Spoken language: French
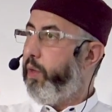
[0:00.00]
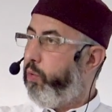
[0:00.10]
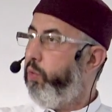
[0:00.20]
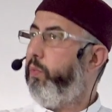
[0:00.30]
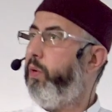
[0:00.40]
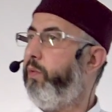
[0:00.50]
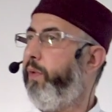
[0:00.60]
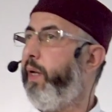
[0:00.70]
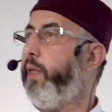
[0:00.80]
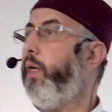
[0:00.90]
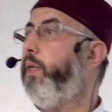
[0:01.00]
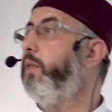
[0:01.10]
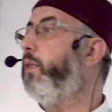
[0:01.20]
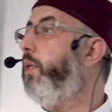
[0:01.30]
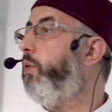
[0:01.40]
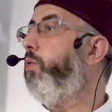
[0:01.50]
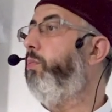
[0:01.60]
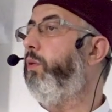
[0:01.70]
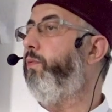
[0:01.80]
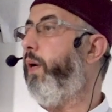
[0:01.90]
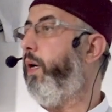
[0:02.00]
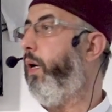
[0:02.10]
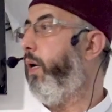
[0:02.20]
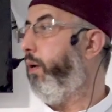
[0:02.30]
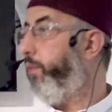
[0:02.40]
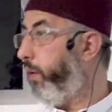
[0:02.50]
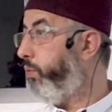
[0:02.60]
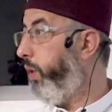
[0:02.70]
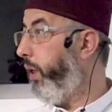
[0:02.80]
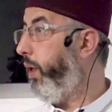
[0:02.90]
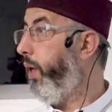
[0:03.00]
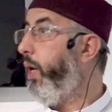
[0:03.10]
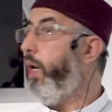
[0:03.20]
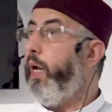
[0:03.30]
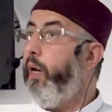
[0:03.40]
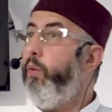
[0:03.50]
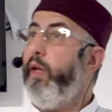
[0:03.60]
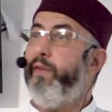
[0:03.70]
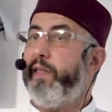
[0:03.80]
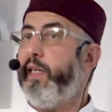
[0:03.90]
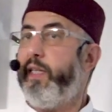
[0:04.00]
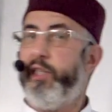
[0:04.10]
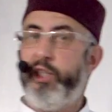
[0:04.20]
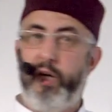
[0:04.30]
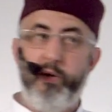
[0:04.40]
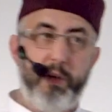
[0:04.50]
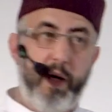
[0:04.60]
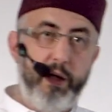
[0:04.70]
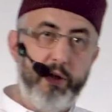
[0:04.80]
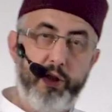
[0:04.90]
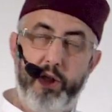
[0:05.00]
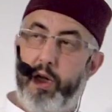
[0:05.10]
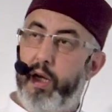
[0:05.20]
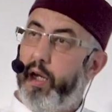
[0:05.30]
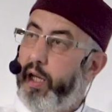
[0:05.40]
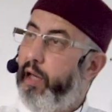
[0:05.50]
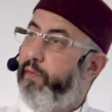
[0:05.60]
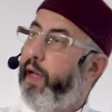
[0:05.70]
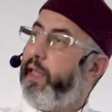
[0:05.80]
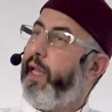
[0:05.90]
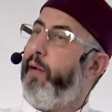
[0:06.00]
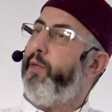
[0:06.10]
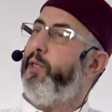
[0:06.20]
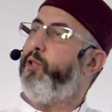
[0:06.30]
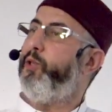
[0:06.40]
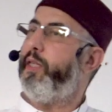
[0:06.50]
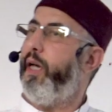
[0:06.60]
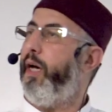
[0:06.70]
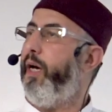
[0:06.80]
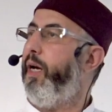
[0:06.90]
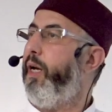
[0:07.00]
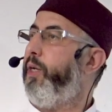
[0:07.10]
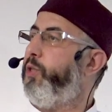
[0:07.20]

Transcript: tout le monde va être anéanti, tout le monde va, couler, et lui, il va s'attacher à une branche, et il va être amené jusqu'à